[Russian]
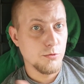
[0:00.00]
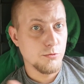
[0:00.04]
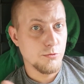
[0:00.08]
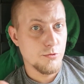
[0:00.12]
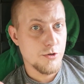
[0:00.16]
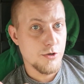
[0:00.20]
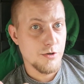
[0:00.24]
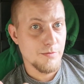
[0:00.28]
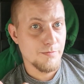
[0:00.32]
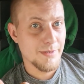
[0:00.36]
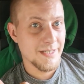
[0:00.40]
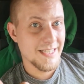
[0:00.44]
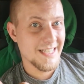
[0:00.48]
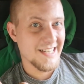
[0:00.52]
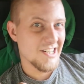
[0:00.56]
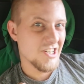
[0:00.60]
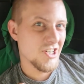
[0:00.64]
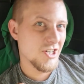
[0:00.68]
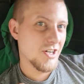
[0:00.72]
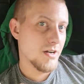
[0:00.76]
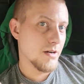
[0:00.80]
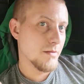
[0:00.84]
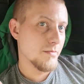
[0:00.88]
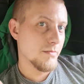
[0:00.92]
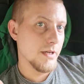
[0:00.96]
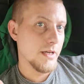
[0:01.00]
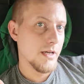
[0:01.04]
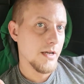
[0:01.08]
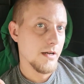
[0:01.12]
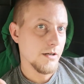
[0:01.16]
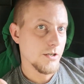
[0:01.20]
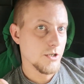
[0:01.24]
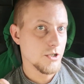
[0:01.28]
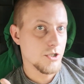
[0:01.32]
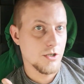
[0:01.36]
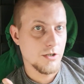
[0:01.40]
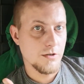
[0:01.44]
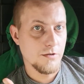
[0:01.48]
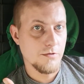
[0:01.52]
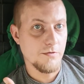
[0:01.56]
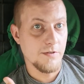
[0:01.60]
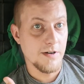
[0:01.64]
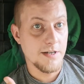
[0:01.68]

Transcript: будучи пассажиром или же